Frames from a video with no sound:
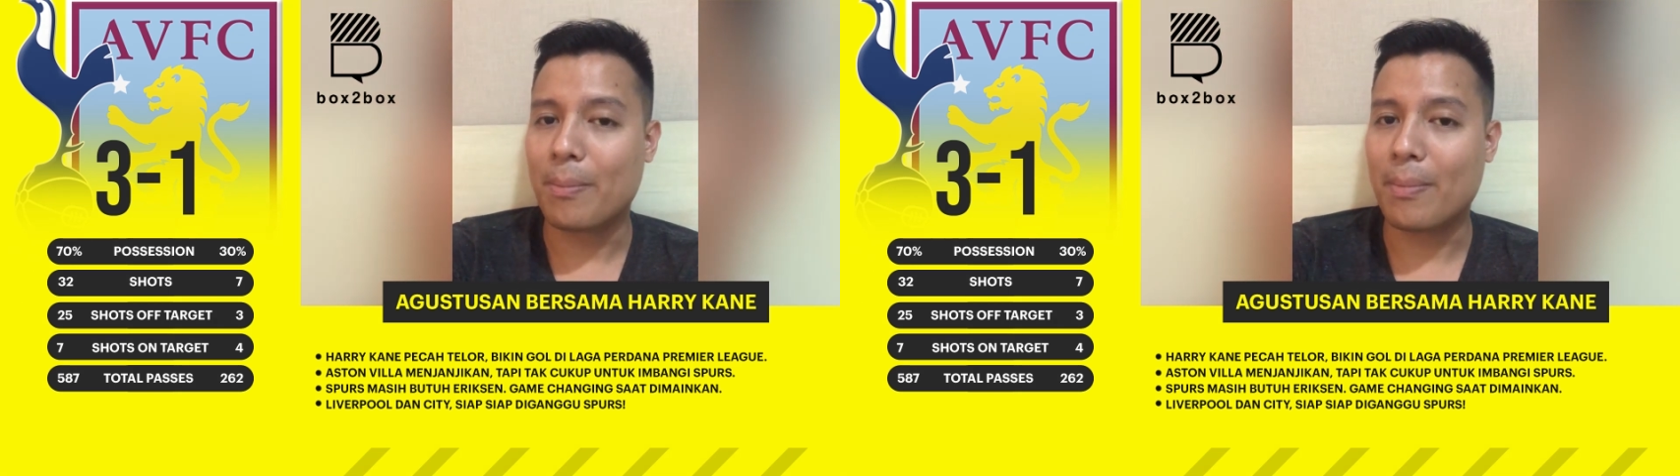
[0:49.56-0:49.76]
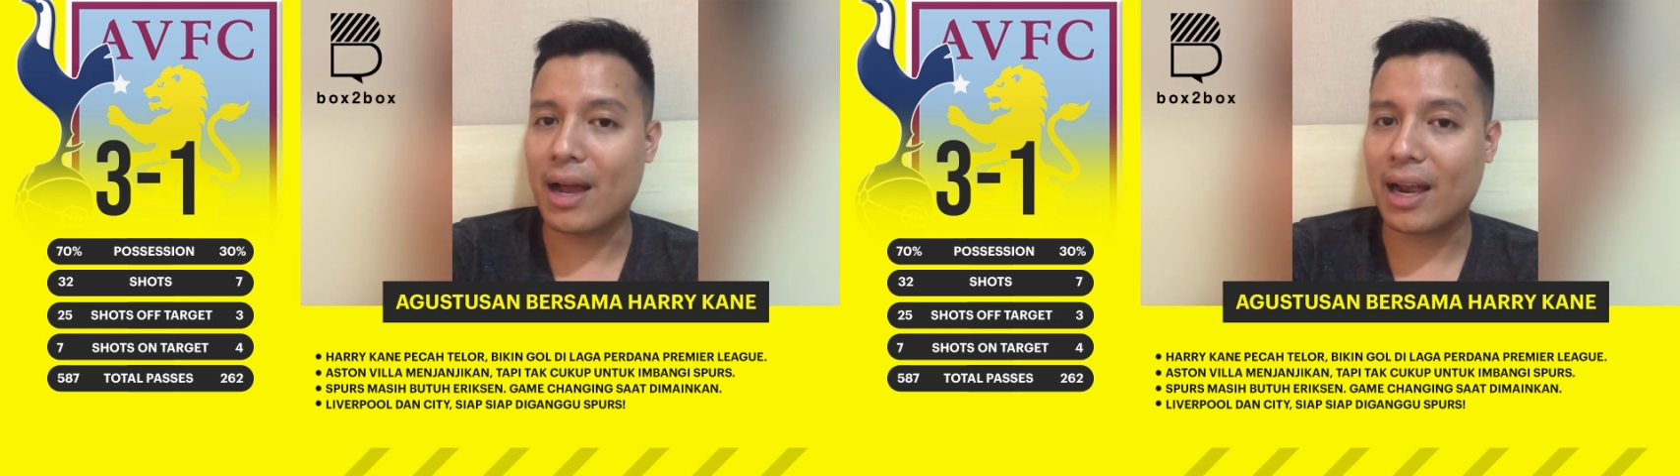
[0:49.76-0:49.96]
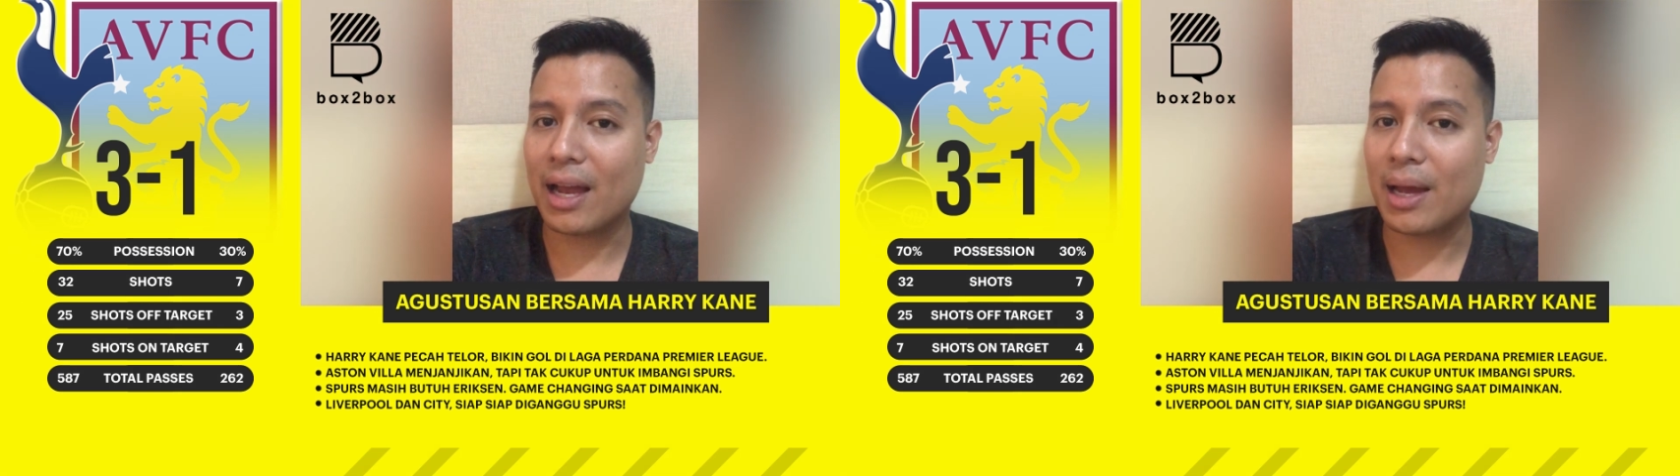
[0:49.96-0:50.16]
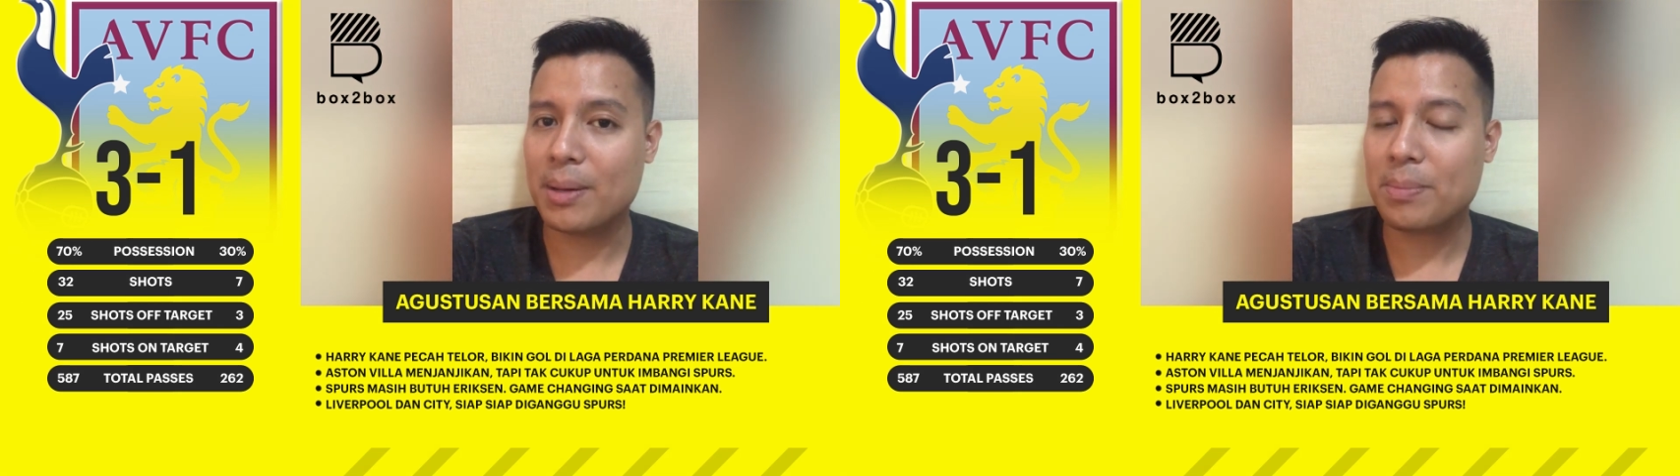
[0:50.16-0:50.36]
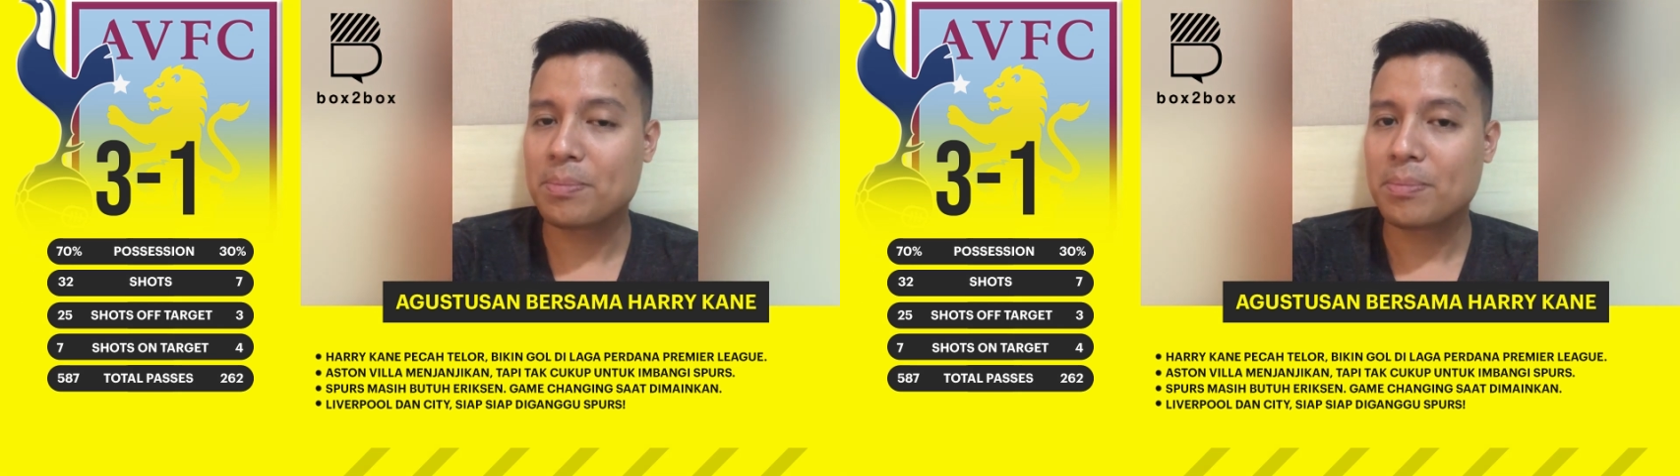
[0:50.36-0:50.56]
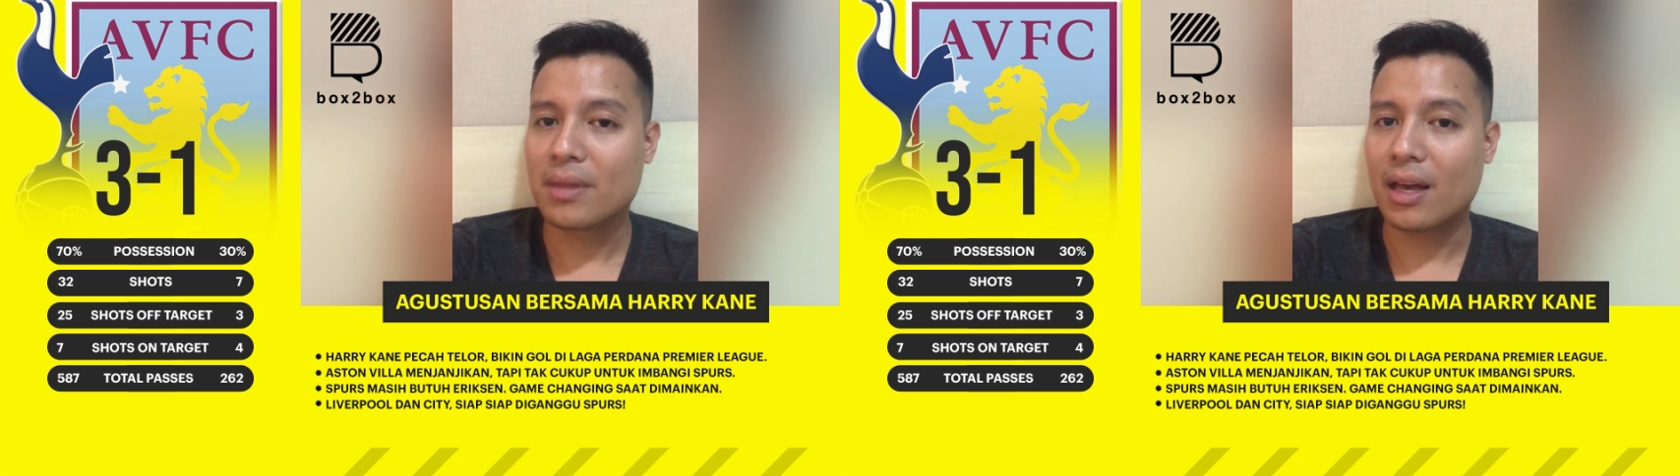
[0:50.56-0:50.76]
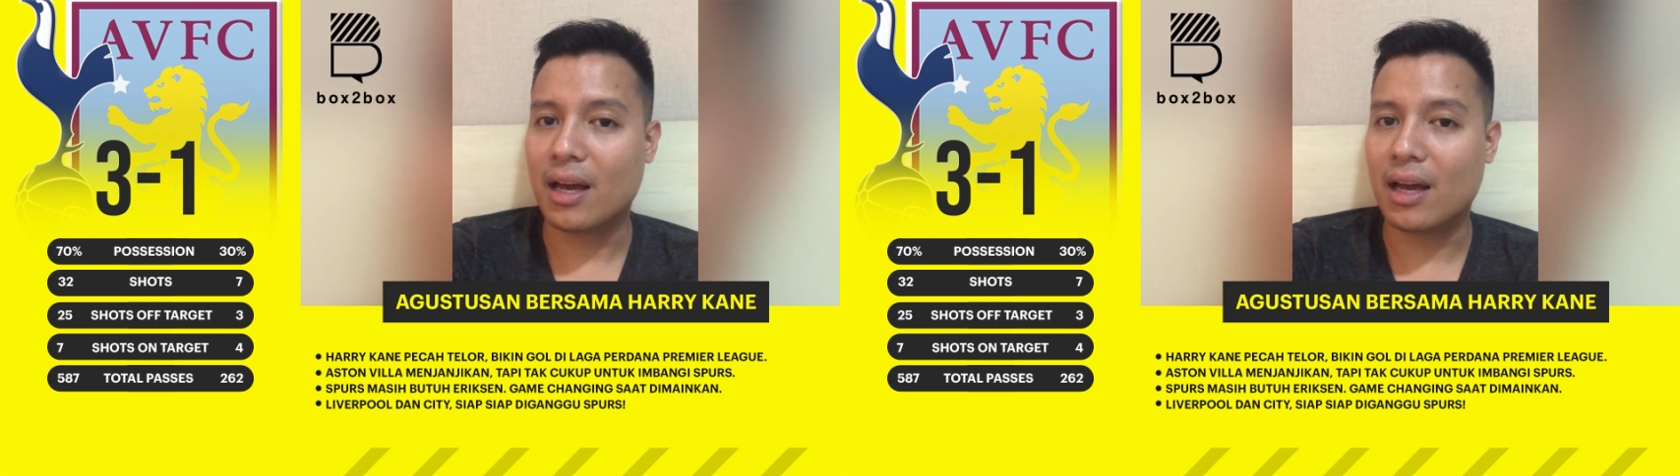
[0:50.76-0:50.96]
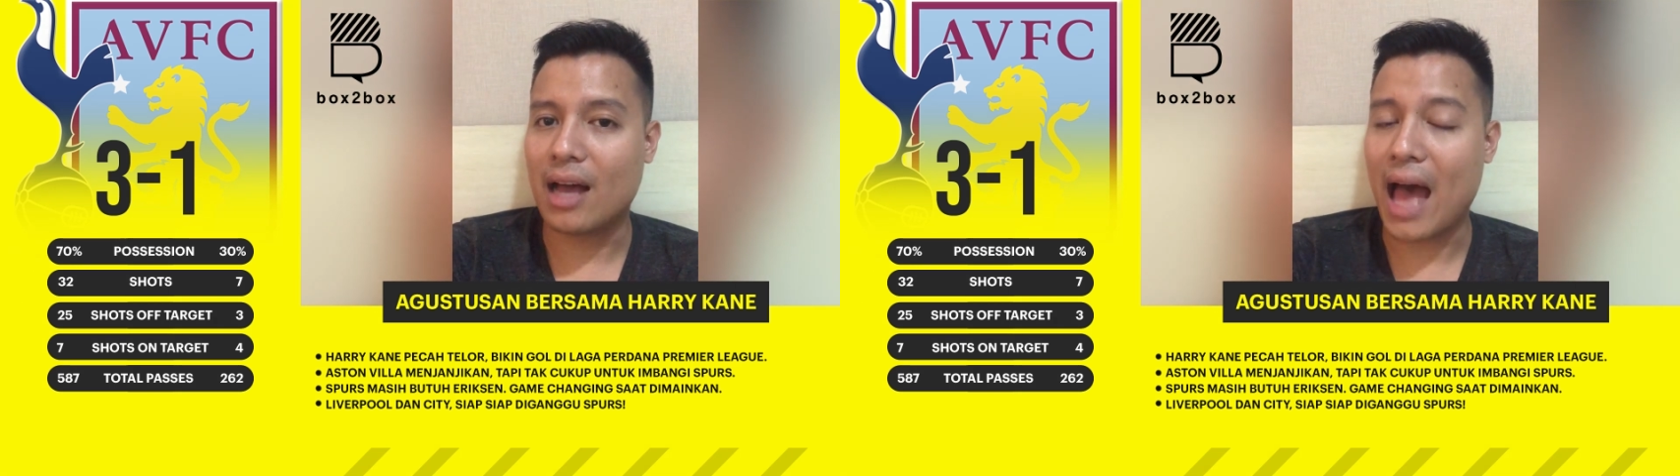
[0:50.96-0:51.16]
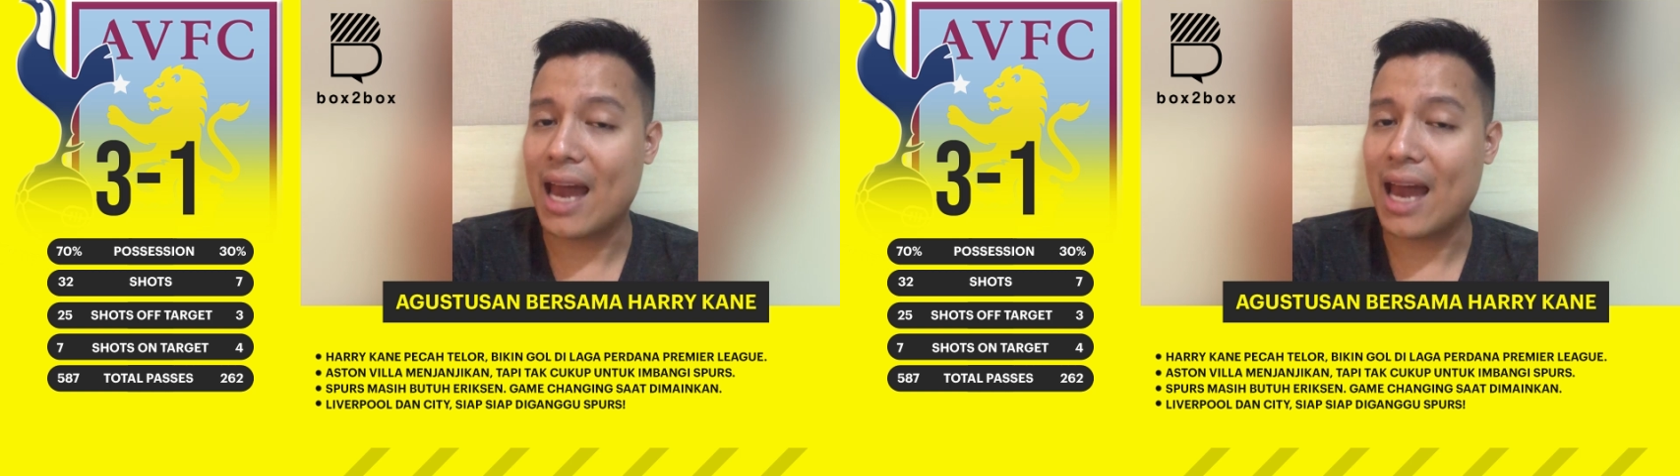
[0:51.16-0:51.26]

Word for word: maka uh,